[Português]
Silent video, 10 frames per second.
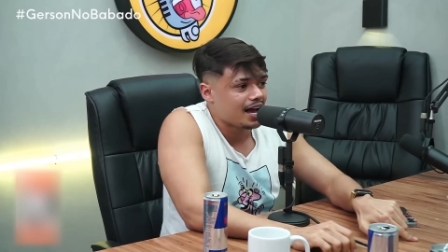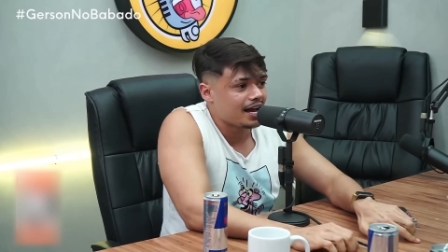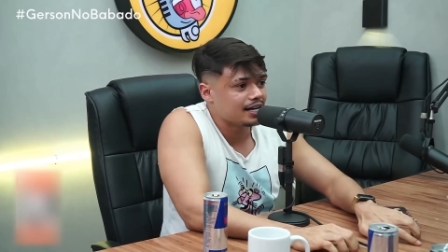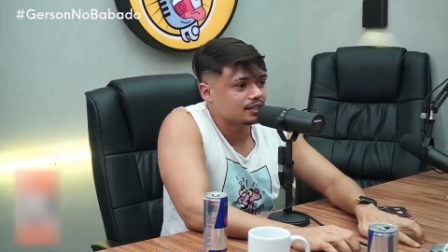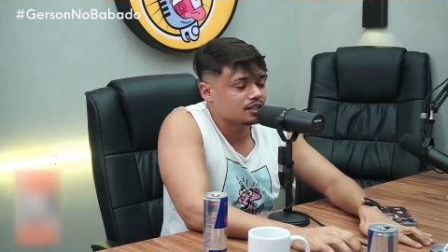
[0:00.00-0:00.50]

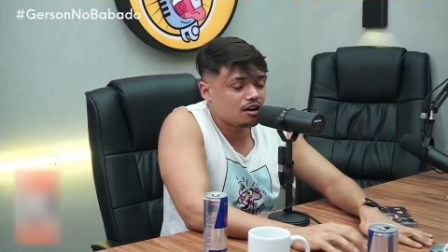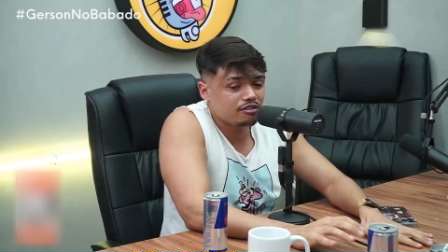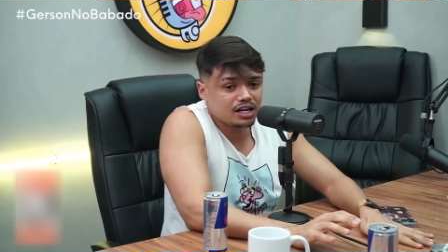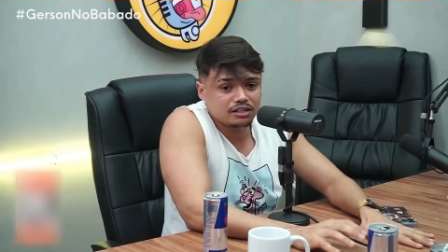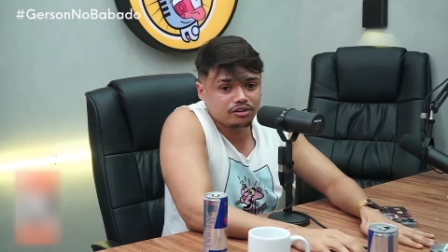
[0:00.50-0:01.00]
Aí ele, não,
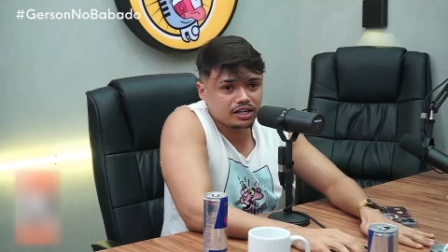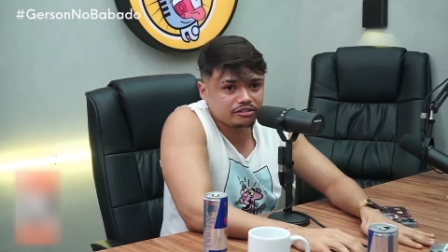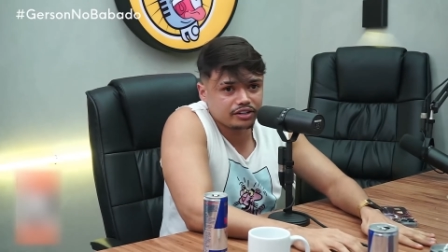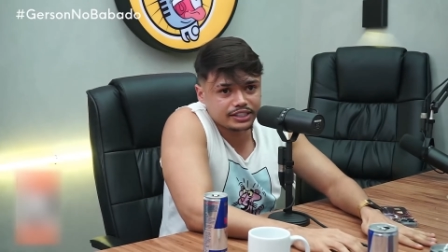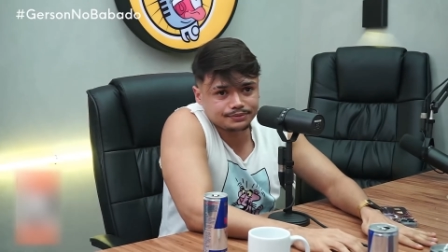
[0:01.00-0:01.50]
vou ali, vou
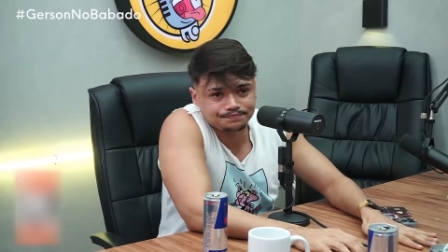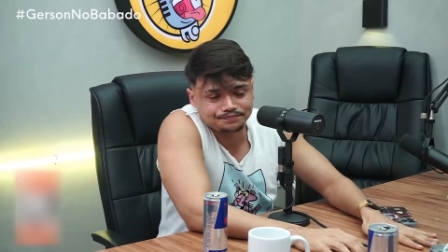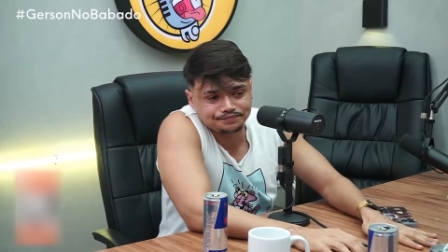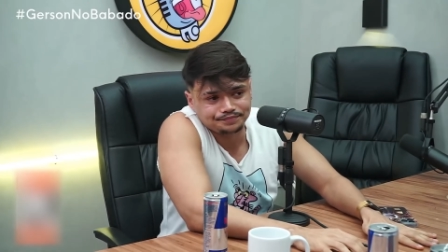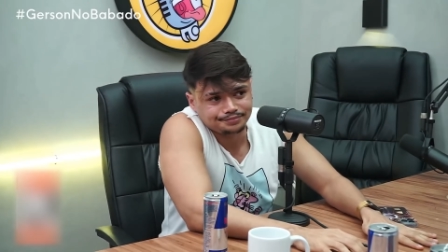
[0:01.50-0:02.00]
ali, vou ali.
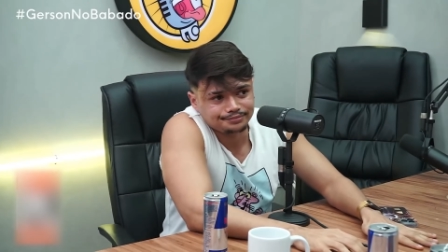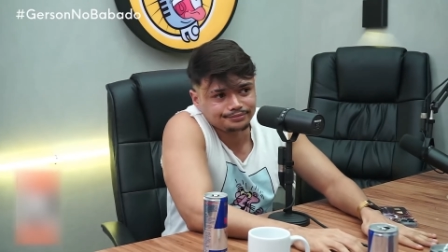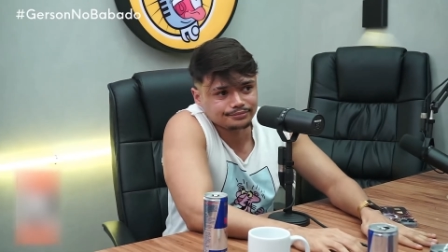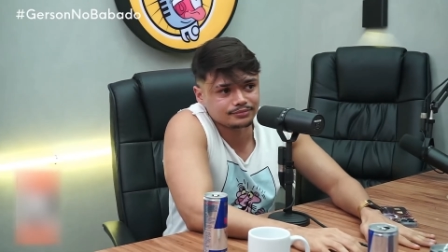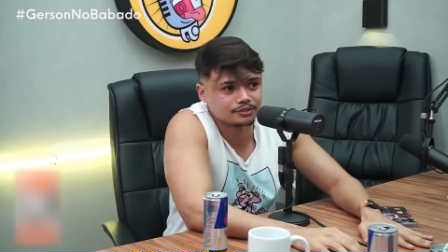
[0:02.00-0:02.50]

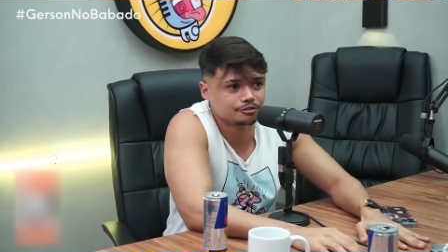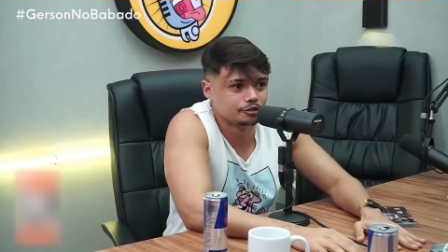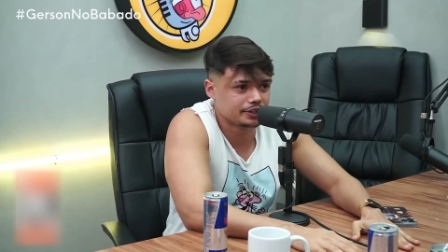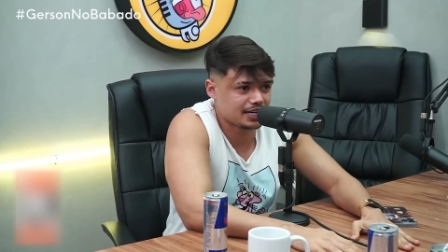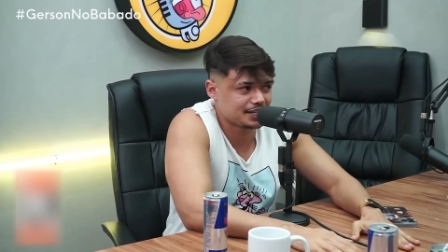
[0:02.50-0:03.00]

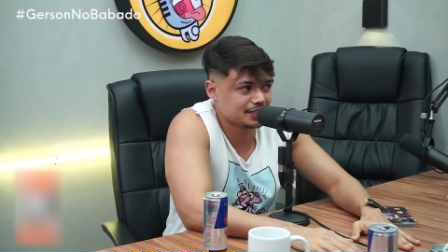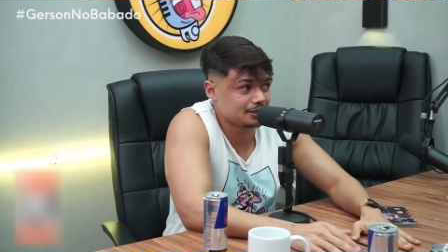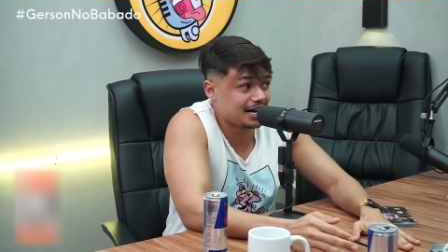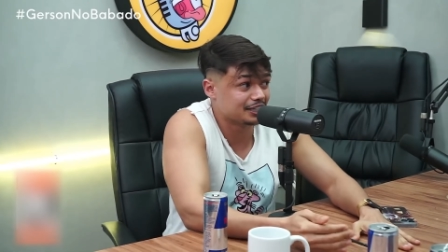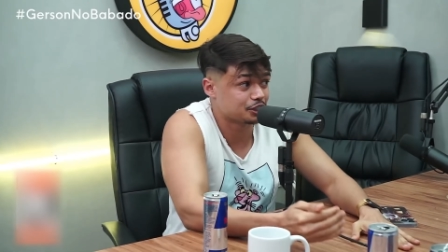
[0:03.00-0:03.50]
Foi. A
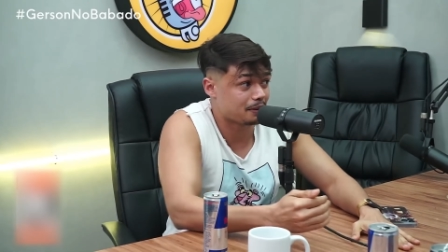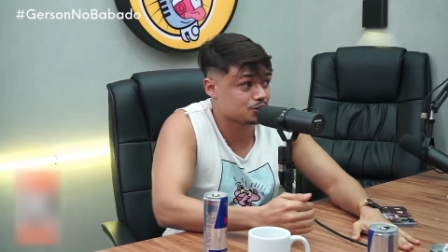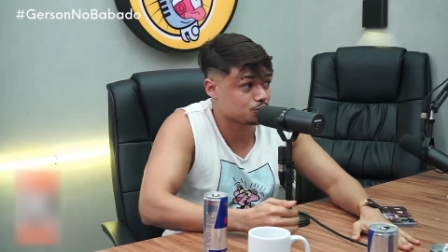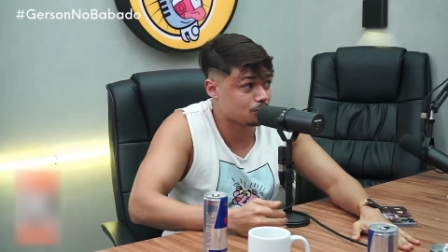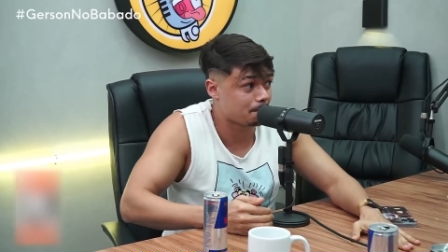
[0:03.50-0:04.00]
gente antes
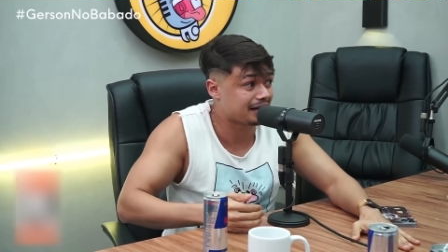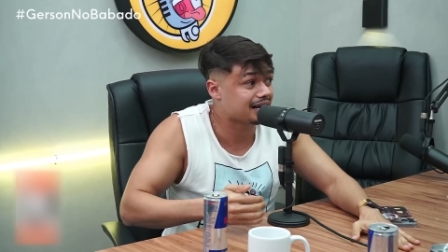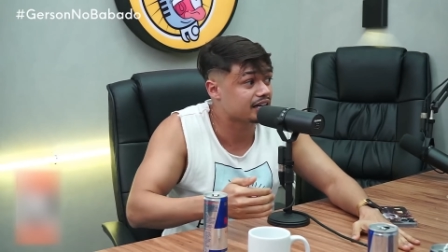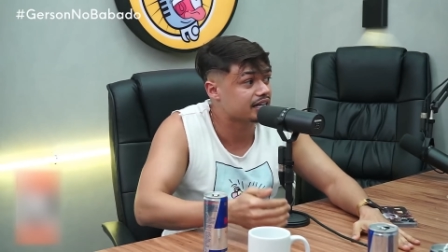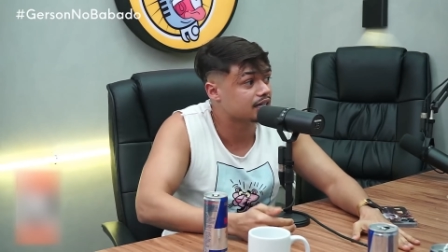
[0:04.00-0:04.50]
passou numa
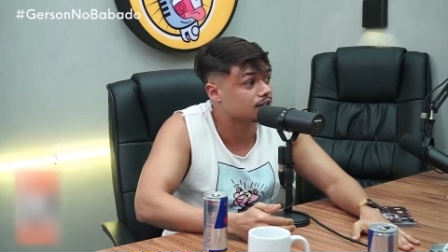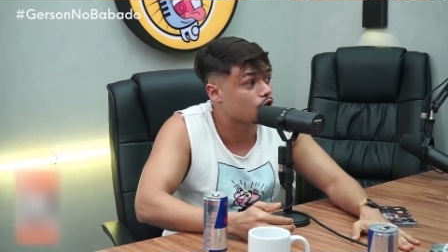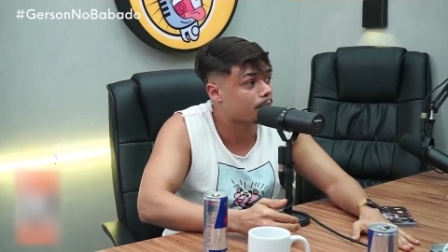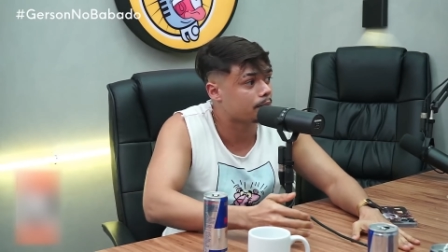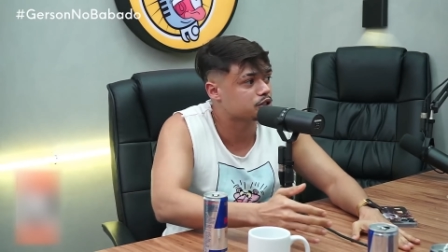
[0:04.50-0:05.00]
padaria,
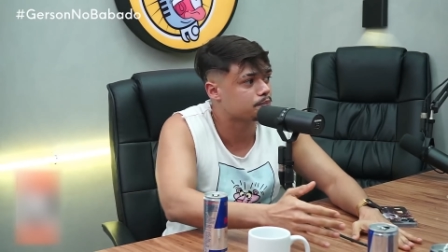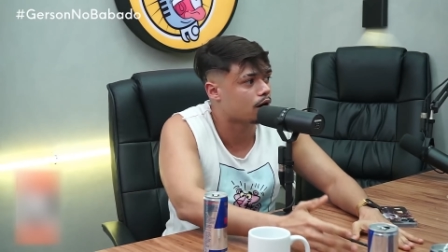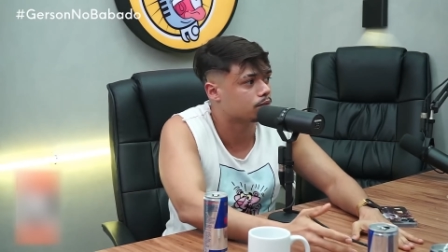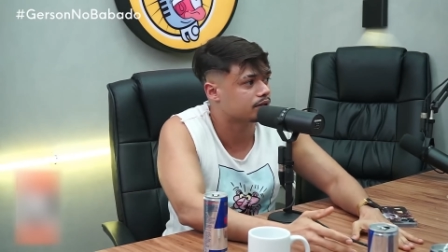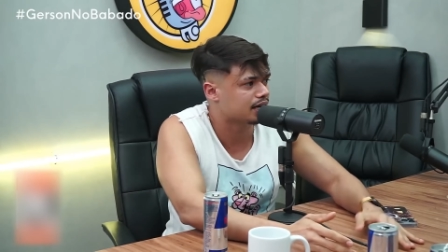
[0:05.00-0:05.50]
compramos
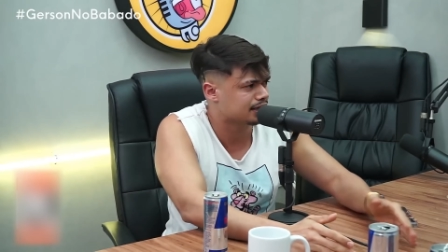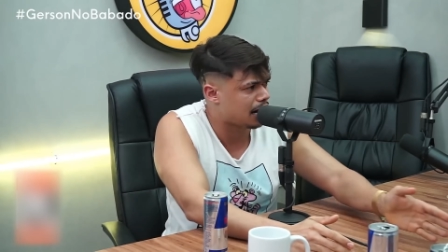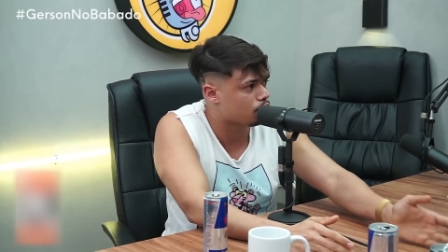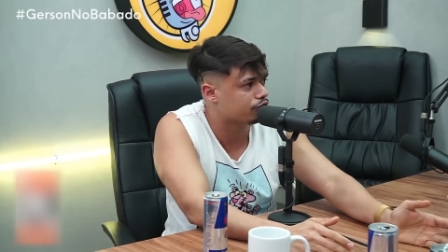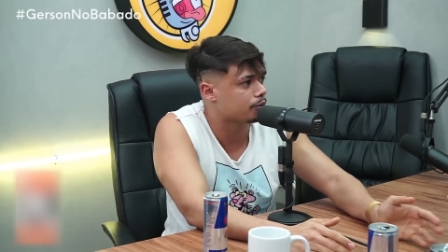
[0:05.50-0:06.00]
pão, porque a gente
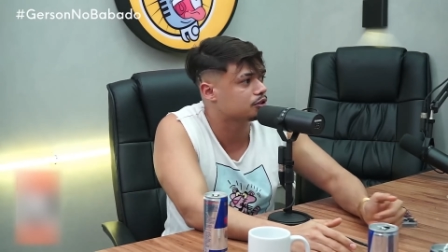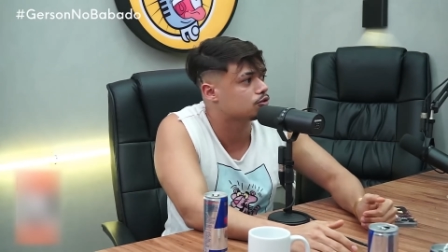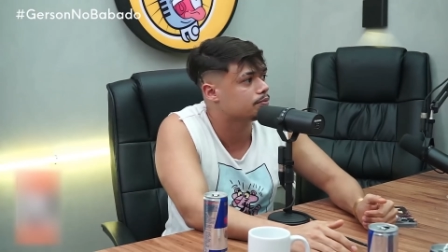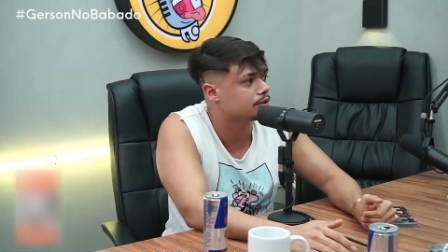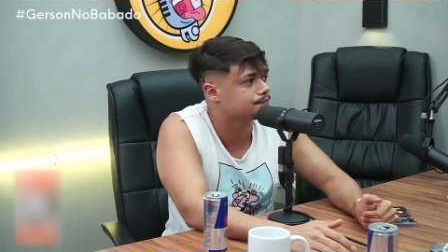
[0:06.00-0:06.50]
tava com fome e
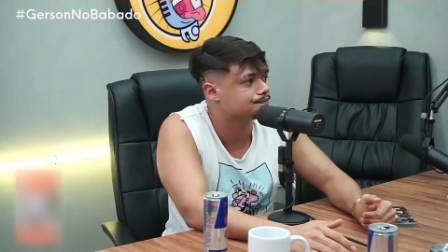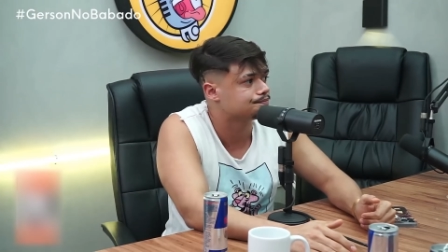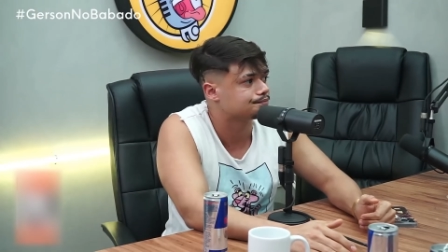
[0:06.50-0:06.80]
não comeu.